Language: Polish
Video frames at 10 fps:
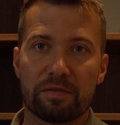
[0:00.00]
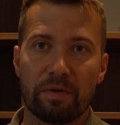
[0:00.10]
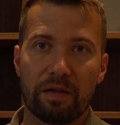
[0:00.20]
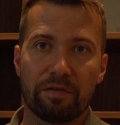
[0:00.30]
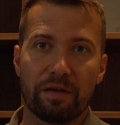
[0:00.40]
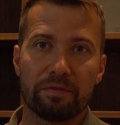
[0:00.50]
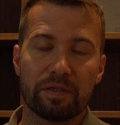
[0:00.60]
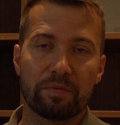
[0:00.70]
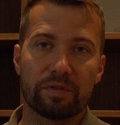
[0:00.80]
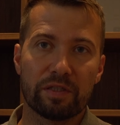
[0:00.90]
sprawa, jak
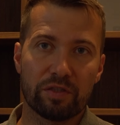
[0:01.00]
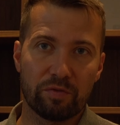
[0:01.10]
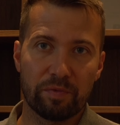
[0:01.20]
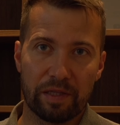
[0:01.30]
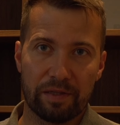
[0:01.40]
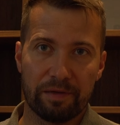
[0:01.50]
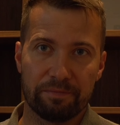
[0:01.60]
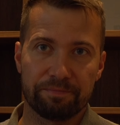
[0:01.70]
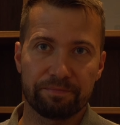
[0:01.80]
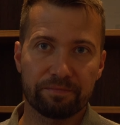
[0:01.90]
poznajesz kobietę,
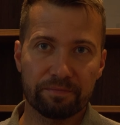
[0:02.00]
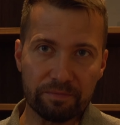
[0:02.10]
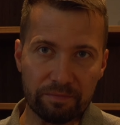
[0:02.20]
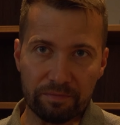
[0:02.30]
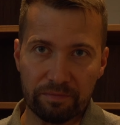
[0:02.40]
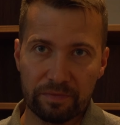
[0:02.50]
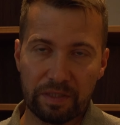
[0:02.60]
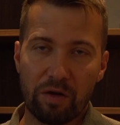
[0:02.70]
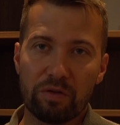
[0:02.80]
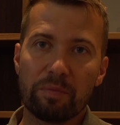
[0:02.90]

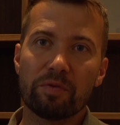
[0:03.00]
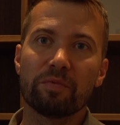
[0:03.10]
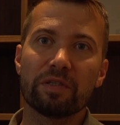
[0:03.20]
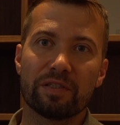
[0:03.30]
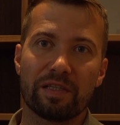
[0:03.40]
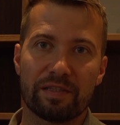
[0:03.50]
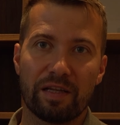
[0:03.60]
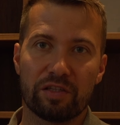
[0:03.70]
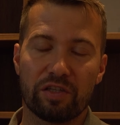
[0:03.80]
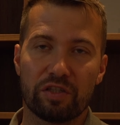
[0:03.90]
a ona próbuje Cię
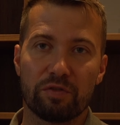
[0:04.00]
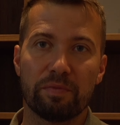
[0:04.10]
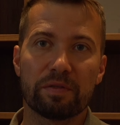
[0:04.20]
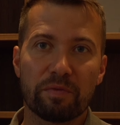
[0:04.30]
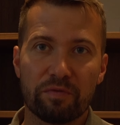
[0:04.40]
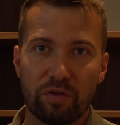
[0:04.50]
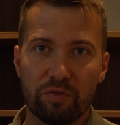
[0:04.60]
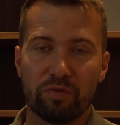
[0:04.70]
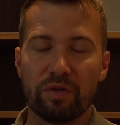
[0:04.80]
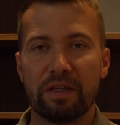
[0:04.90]
zastraszać bez
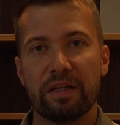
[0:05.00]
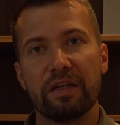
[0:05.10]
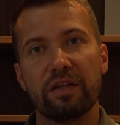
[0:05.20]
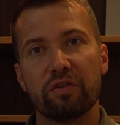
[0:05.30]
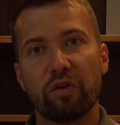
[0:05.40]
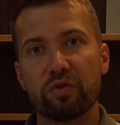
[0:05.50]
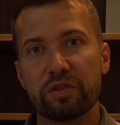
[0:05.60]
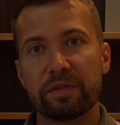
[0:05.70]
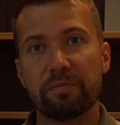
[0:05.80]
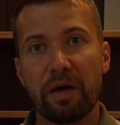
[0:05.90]
powodu, to już
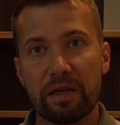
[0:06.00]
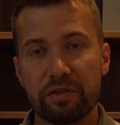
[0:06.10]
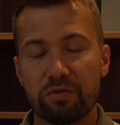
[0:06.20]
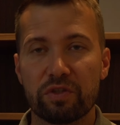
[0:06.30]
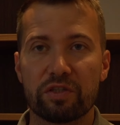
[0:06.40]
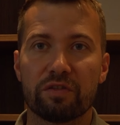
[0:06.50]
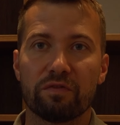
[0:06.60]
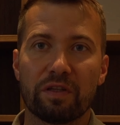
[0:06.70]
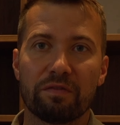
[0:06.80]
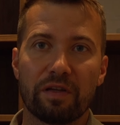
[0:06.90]
jest bardzo duża
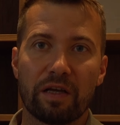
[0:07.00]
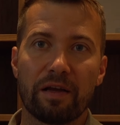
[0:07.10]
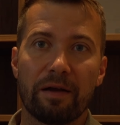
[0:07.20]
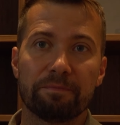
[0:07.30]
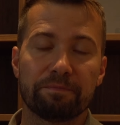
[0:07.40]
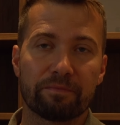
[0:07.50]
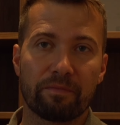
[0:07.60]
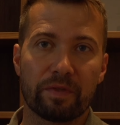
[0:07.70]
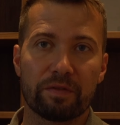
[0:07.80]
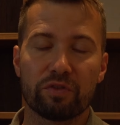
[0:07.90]
czerwona flaga.
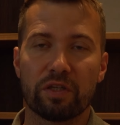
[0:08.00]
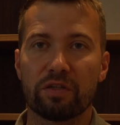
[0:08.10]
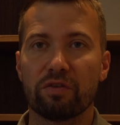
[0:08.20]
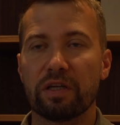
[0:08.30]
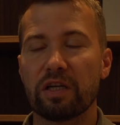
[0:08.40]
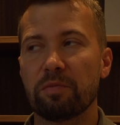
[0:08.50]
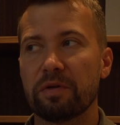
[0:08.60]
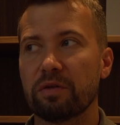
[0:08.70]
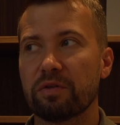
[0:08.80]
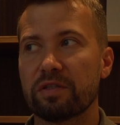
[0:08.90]
Wczoraj kolega
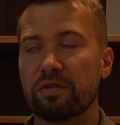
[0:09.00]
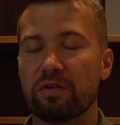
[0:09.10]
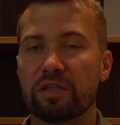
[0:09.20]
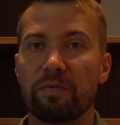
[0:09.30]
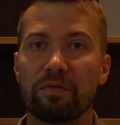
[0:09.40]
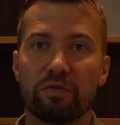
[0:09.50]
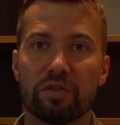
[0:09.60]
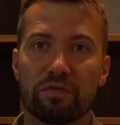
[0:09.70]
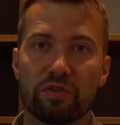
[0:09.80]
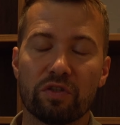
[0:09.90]
opowiadał historię z pewną
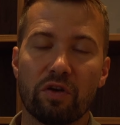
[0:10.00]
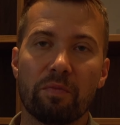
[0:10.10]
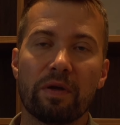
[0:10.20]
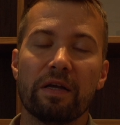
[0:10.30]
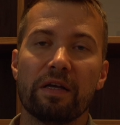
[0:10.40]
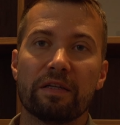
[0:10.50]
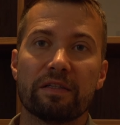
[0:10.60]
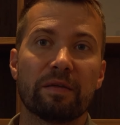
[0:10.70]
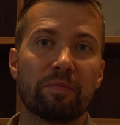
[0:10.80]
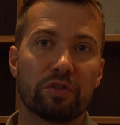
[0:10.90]
dziewczyną,
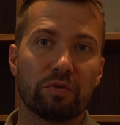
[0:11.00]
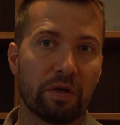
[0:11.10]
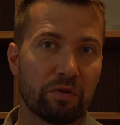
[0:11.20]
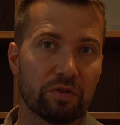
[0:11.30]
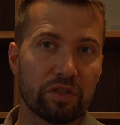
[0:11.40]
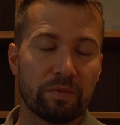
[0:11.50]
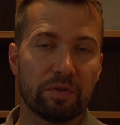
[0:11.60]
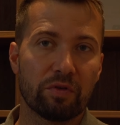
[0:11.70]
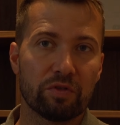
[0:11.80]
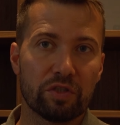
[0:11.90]
zaprosiła go do siebie
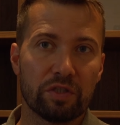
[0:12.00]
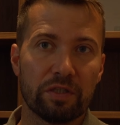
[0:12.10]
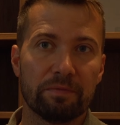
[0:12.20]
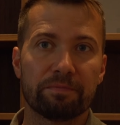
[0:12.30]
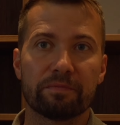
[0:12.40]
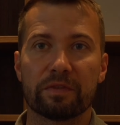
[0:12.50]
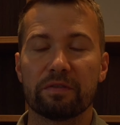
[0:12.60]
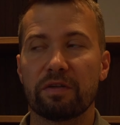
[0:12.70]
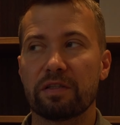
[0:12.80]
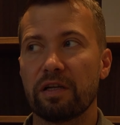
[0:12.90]
do rodziny,
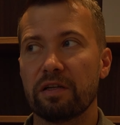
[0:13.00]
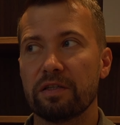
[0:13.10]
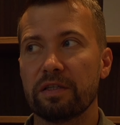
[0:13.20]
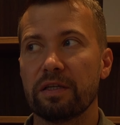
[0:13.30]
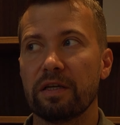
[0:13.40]
wracali